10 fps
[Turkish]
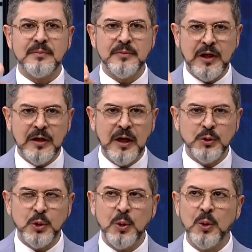tekrar
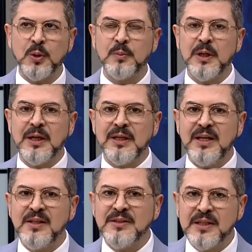söylüyorum,
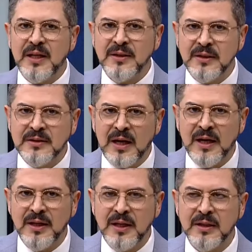insanlık
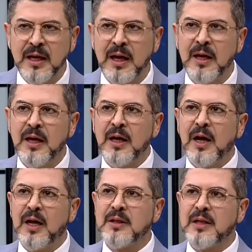tarihinde
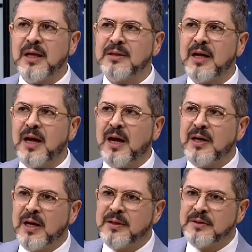Allah
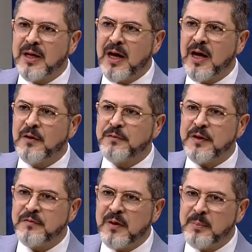Teala'nın
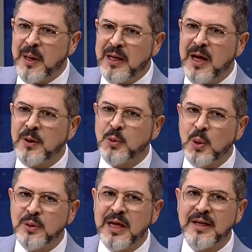afet ve bela
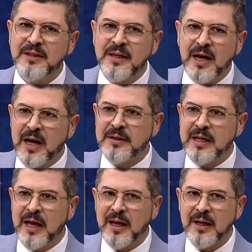gönderdiği
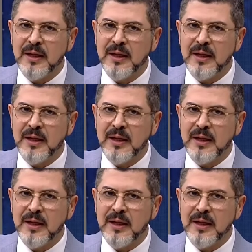halde,